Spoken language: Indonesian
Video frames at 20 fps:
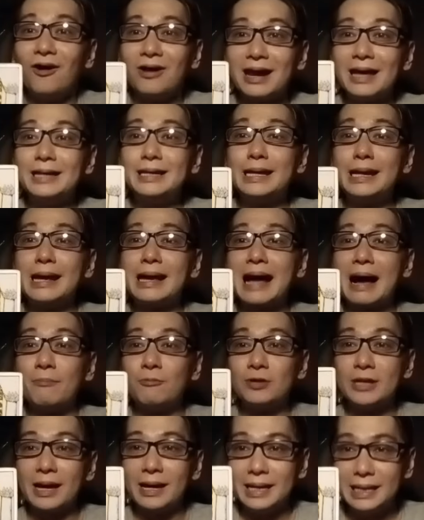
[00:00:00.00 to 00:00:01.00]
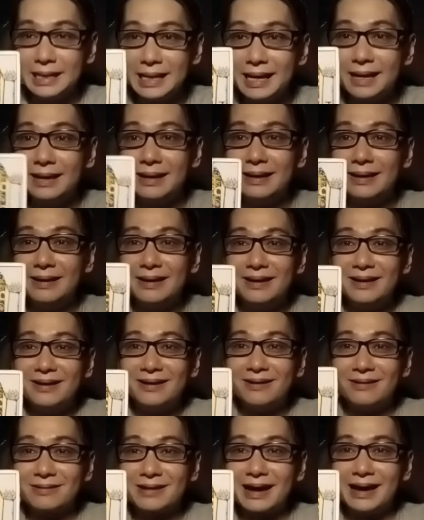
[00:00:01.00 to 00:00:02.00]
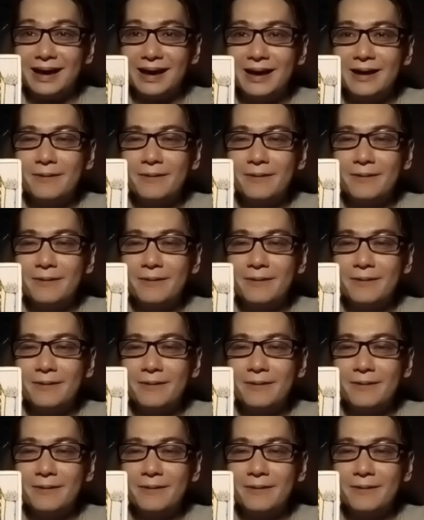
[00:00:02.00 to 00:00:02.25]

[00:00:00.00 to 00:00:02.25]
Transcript: oleh diri kamunya ini. Oke. Okay?